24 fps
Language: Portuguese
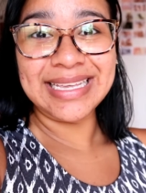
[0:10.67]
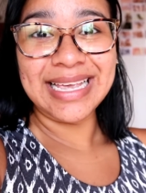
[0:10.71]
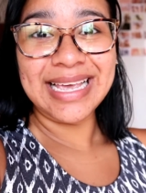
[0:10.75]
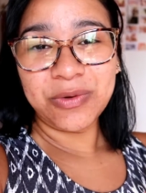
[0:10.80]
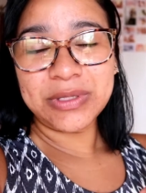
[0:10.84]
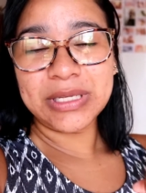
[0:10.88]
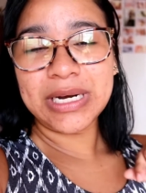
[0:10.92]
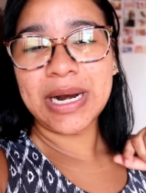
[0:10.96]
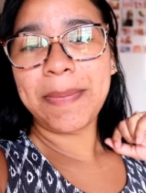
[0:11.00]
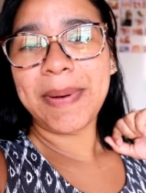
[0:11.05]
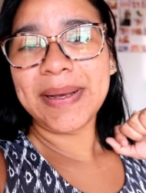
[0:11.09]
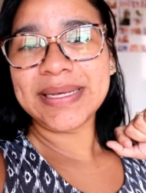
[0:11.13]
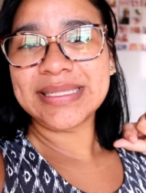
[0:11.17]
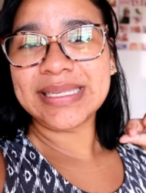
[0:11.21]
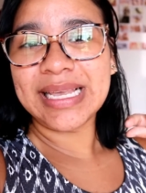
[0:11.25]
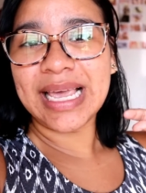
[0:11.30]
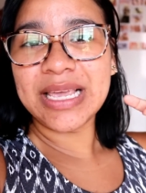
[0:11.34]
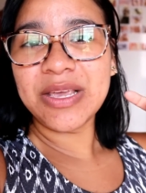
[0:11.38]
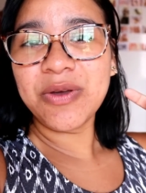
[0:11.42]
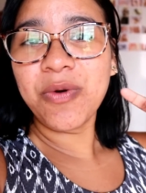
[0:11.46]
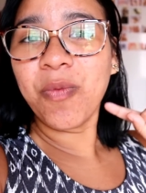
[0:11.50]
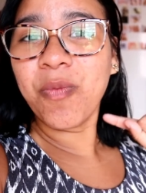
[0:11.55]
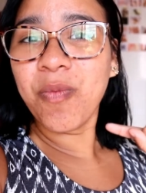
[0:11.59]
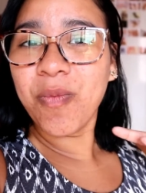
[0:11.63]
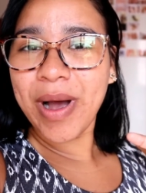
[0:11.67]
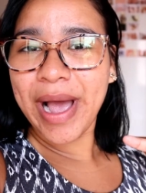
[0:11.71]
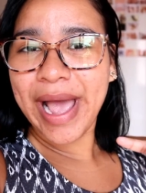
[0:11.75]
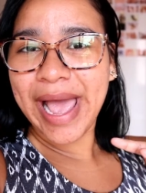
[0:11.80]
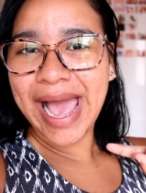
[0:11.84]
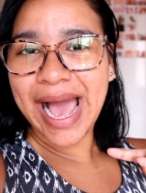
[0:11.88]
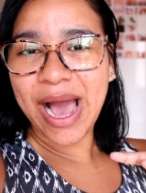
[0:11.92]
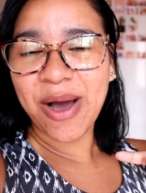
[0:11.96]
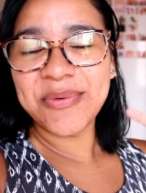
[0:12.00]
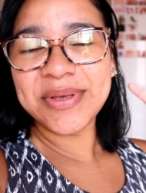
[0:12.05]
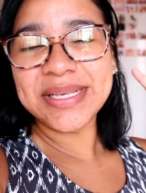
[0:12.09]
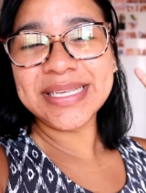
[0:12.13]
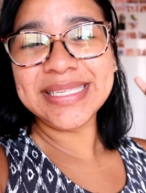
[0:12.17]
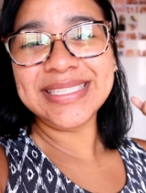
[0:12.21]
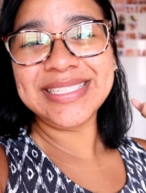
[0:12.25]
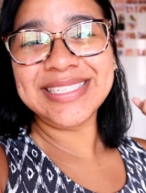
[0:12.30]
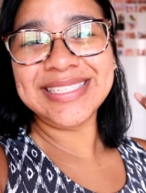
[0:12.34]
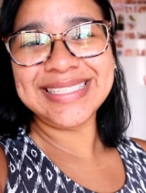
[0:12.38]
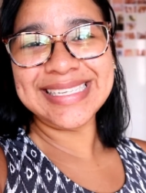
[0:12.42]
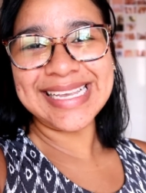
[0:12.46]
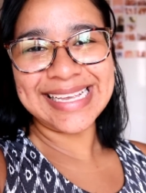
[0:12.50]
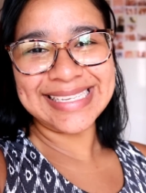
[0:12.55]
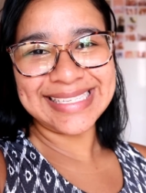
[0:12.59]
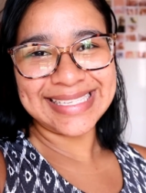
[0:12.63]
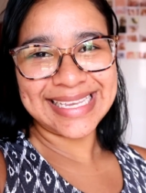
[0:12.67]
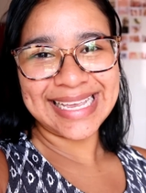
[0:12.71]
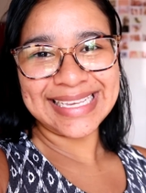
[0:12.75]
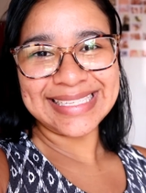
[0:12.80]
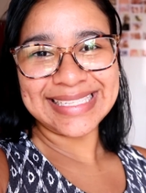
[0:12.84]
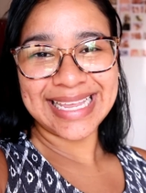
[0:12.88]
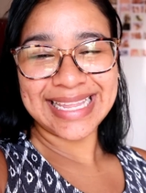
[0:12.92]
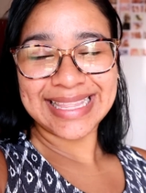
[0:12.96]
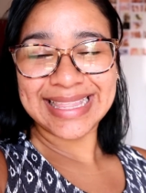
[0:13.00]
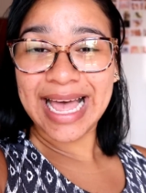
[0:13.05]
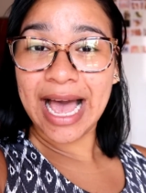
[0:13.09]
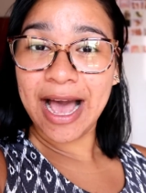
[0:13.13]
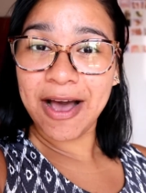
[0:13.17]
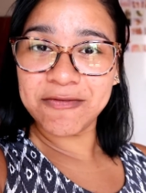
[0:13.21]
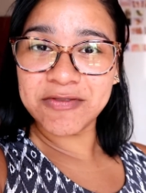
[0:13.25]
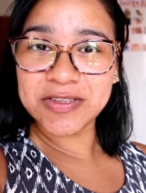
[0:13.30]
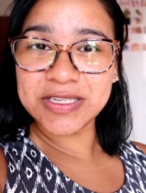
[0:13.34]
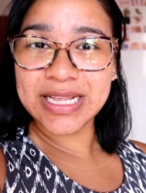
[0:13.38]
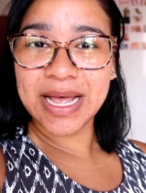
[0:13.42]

ultrapassei R$1,16, centavos,